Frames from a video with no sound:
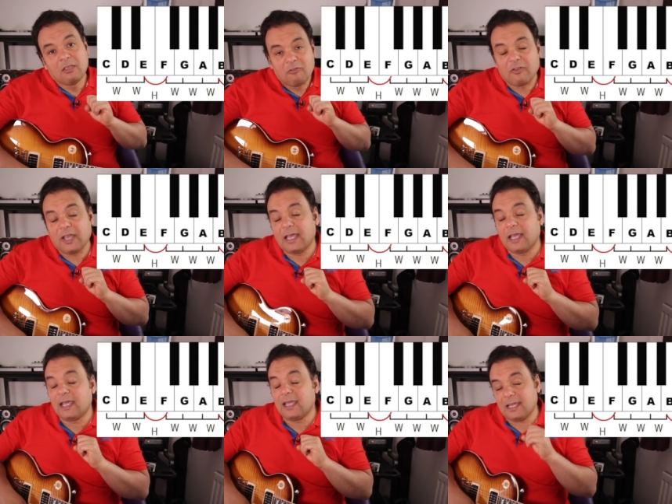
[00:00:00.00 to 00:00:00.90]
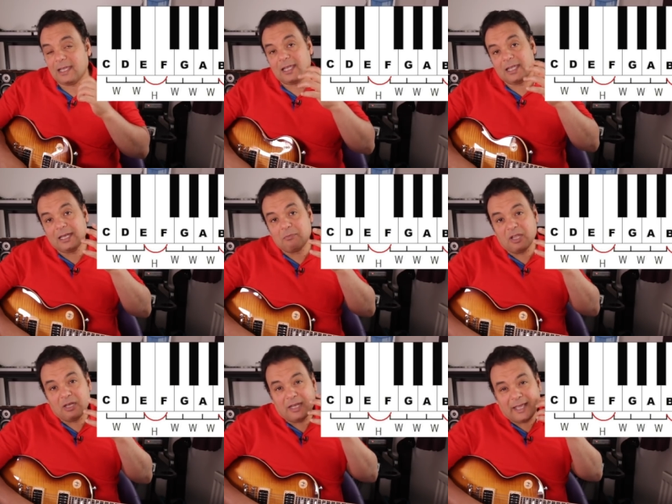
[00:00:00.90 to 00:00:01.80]

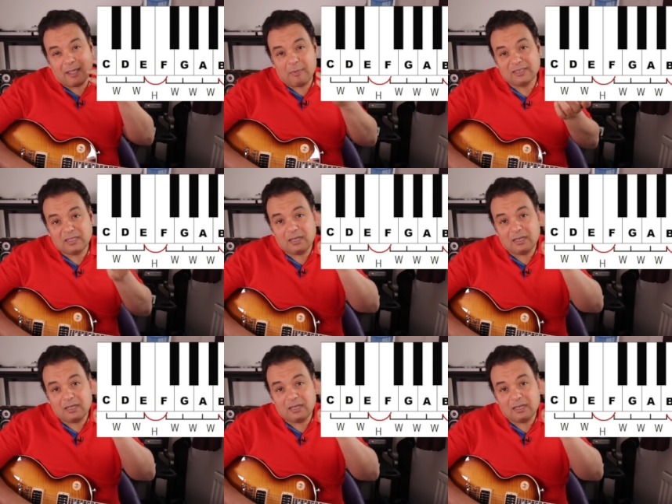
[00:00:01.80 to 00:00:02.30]
فالنغمات آه،